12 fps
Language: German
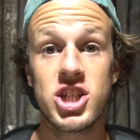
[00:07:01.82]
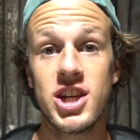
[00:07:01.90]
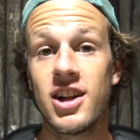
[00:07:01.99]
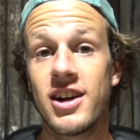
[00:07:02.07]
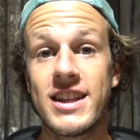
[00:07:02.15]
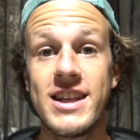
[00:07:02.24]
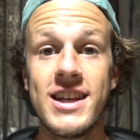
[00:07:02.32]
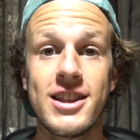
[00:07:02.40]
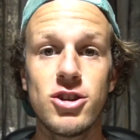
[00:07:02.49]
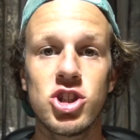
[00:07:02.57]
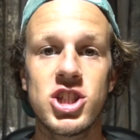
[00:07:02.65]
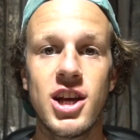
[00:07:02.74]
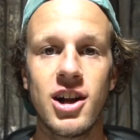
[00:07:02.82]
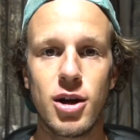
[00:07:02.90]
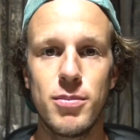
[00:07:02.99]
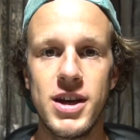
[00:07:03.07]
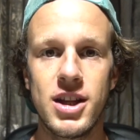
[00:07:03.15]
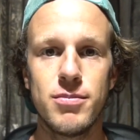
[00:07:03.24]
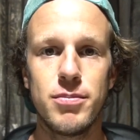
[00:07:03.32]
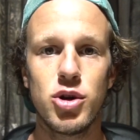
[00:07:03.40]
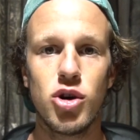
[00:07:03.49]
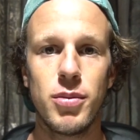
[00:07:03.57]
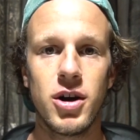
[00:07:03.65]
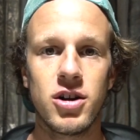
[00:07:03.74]
Stalaktiten und Stalagmiten
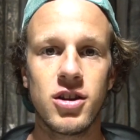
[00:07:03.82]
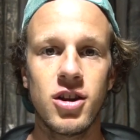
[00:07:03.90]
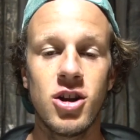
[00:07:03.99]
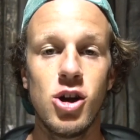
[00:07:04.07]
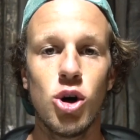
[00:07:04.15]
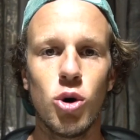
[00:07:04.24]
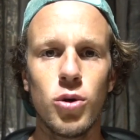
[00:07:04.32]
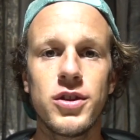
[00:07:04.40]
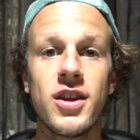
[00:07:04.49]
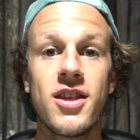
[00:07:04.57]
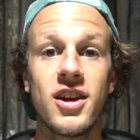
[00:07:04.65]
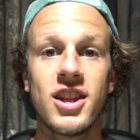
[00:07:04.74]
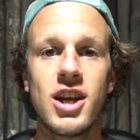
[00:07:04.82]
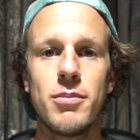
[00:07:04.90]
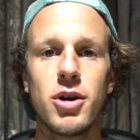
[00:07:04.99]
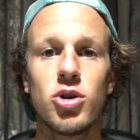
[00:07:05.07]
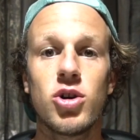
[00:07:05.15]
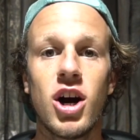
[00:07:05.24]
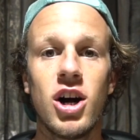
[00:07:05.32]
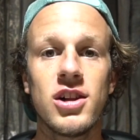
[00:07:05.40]
beobachten und es hat immer noch